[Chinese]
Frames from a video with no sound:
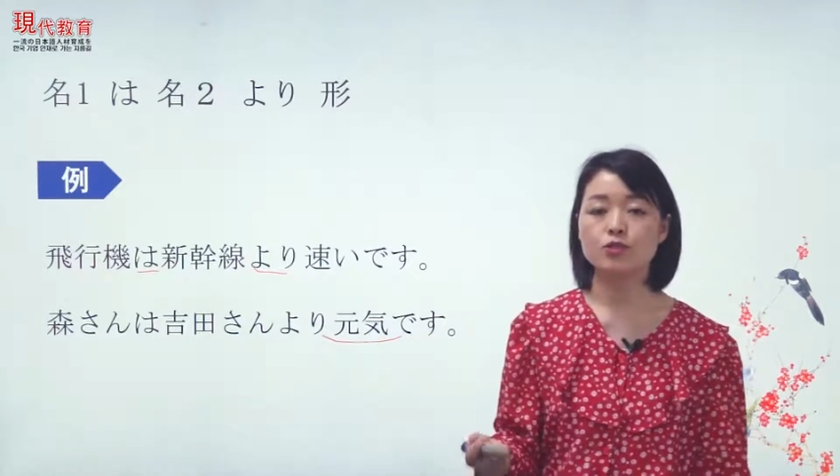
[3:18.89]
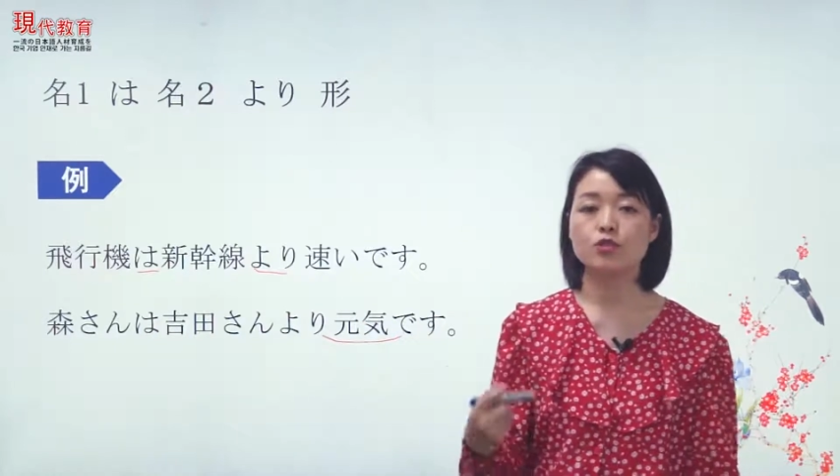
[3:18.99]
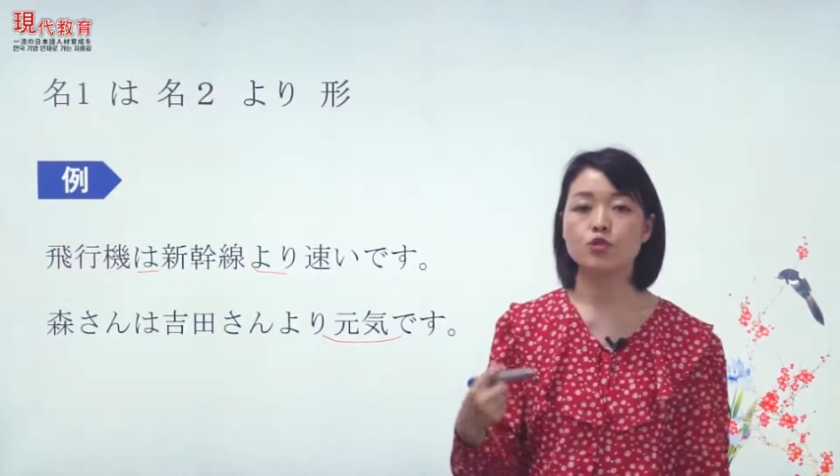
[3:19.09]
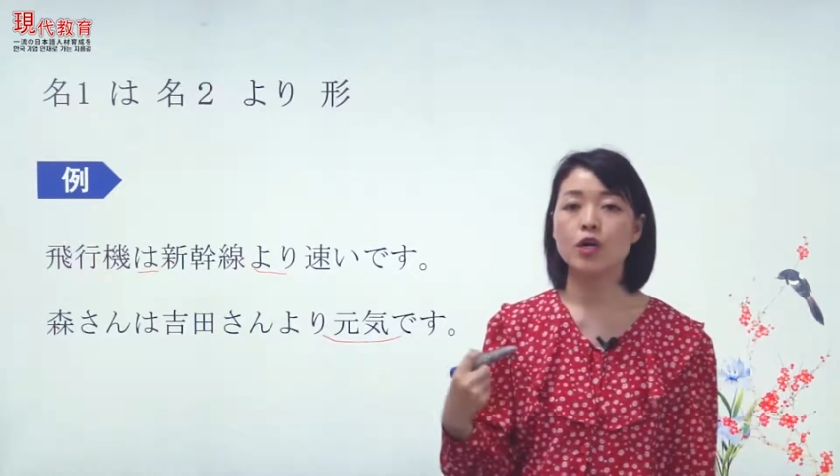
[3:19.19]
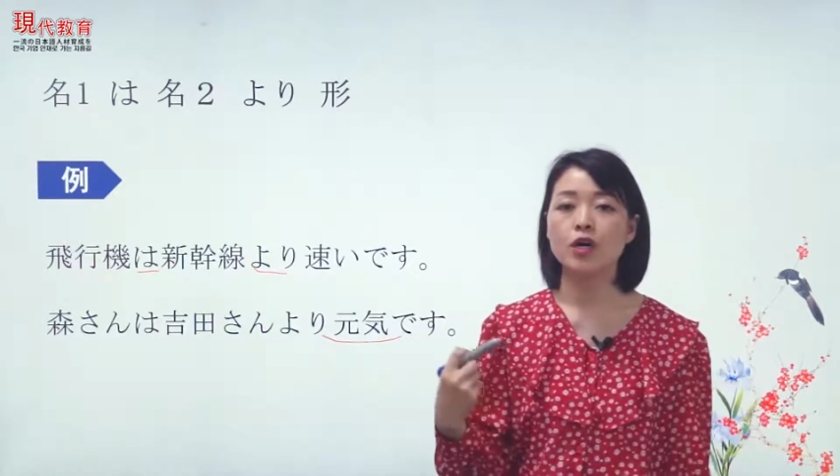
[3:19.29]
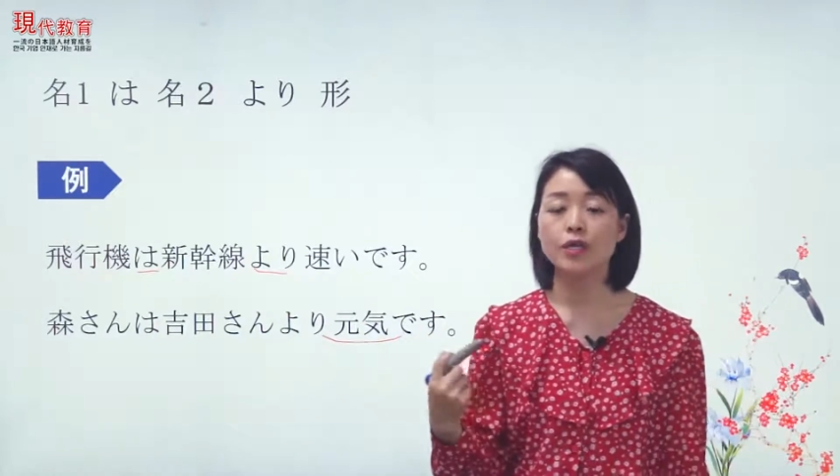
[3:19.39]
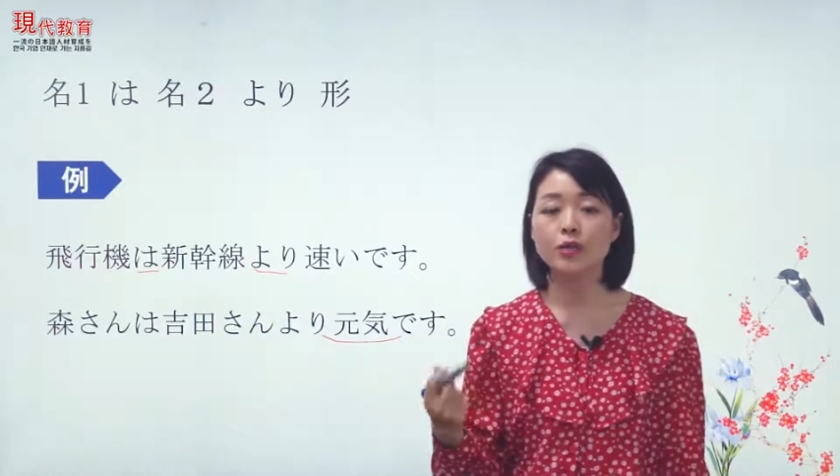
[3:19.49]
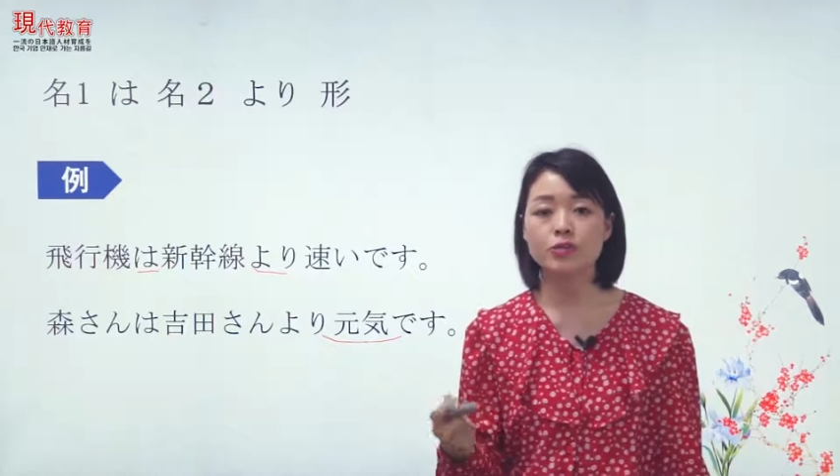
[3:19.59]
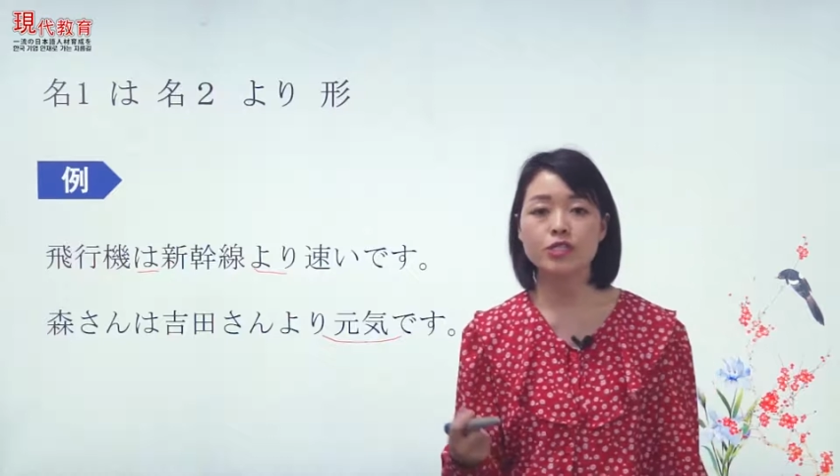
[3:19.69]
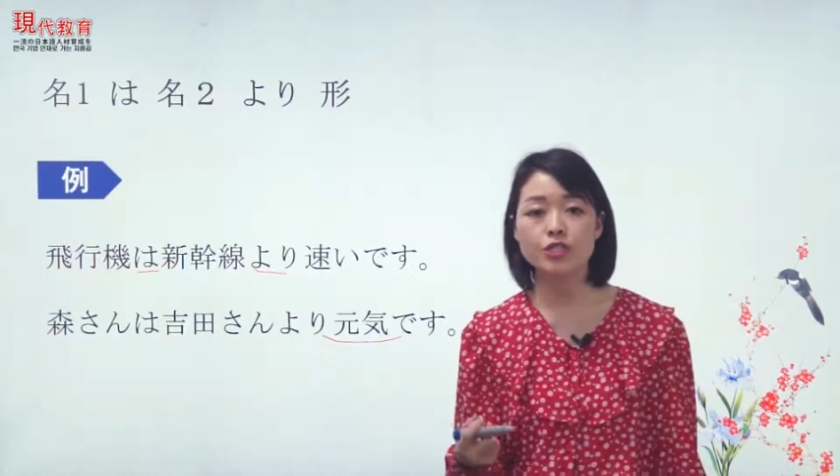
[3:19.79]
就是说很
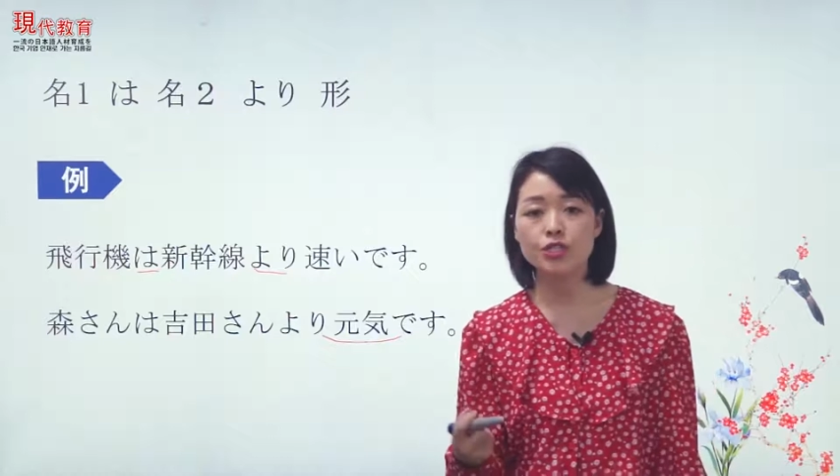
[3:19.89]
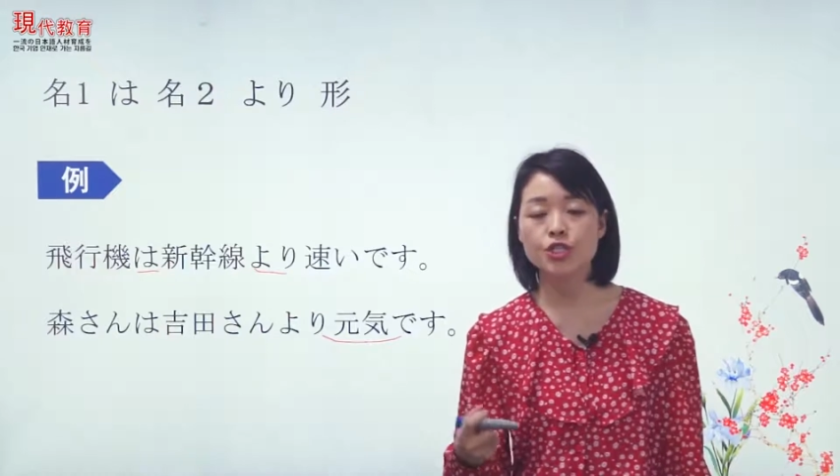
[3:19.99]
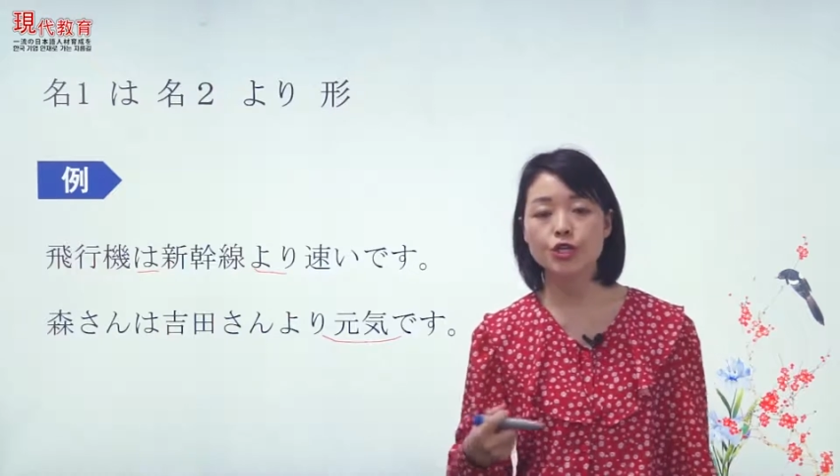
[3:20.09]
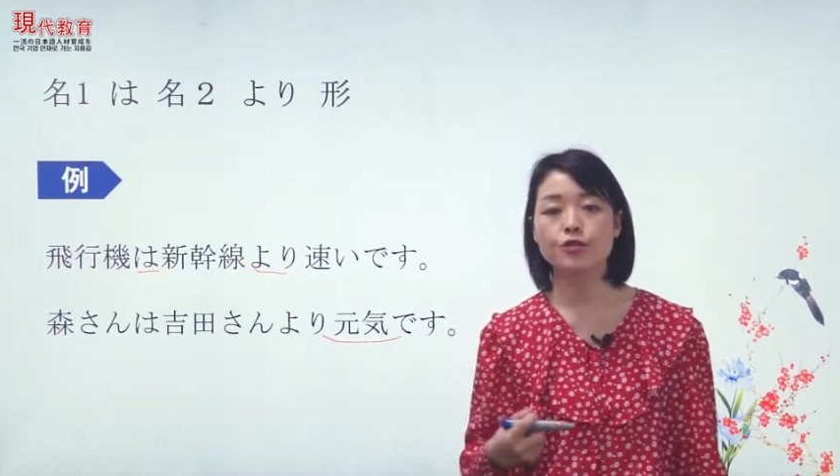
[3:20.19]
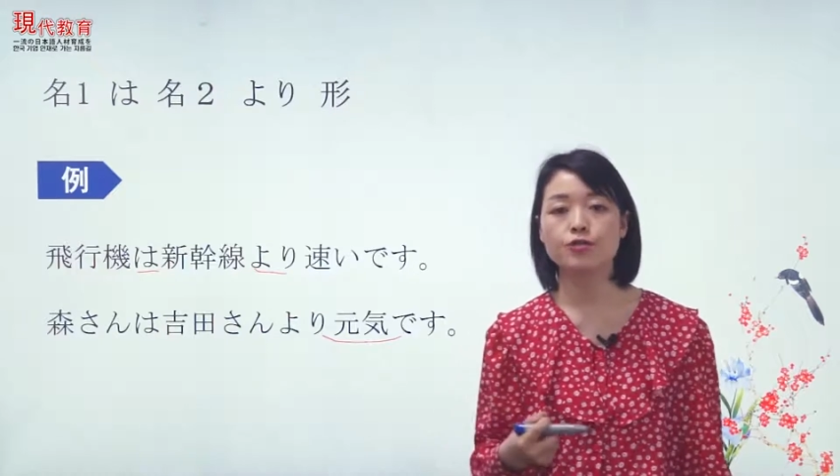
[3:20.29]
有精神，